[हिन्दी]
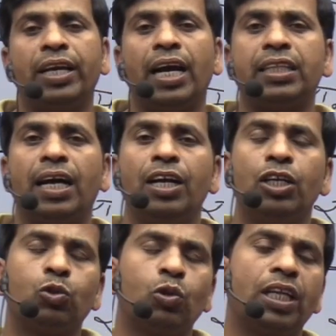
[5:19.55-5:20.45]
वो क्या
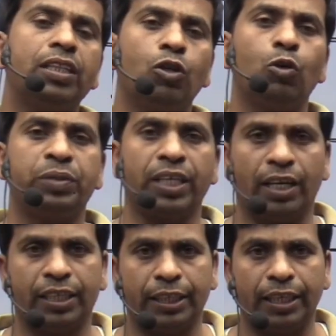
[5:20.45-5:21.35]
था स्वतंत्र रूप
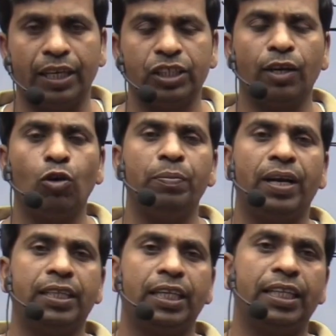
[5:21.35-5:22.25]
से रहते थे
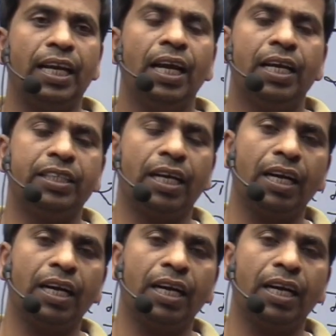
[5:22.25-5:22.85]
जंगलों में रहते थे